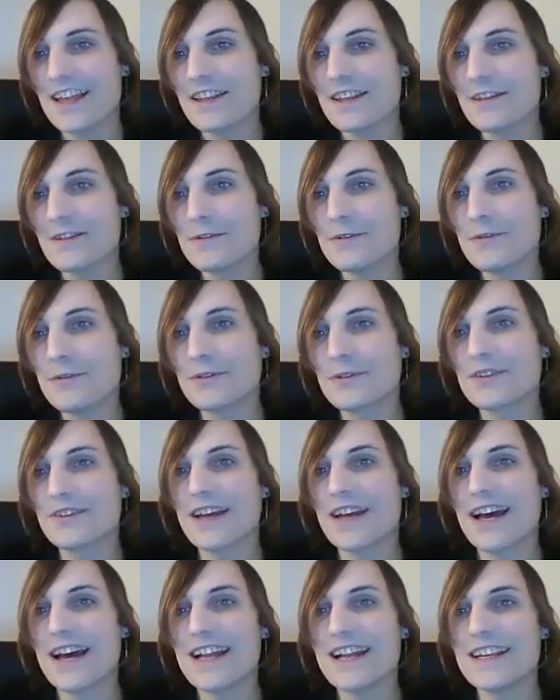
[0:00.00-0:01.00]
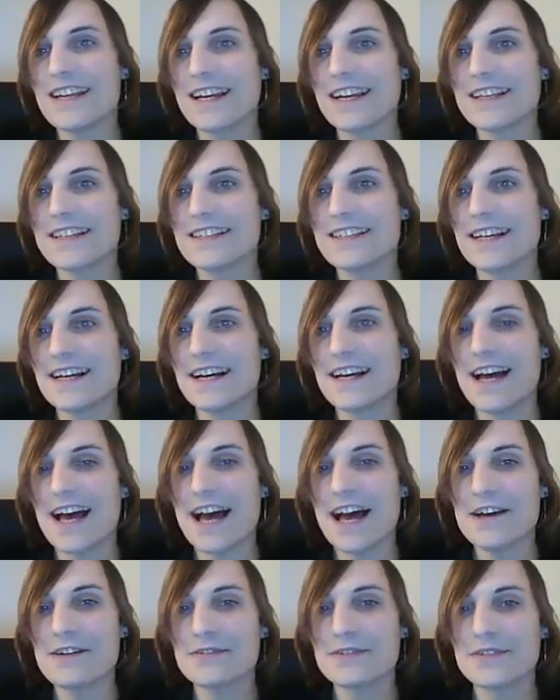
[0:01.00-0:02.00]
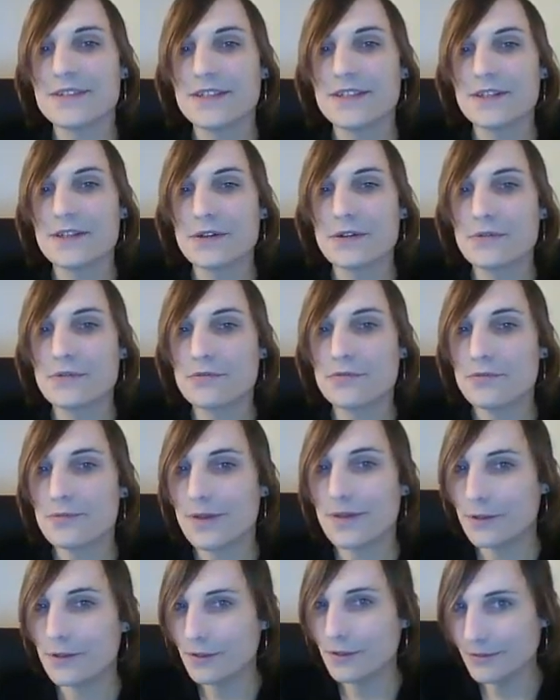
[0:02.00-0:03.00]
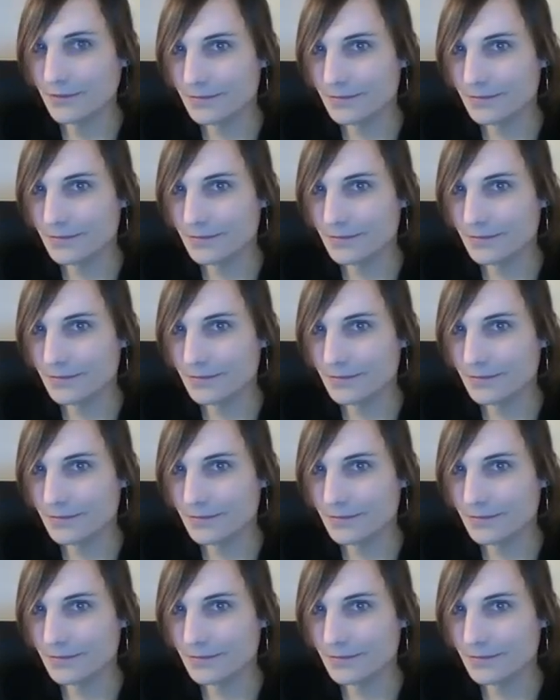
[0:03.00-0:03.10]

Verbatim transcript: Donc Alireza a fait fou B2,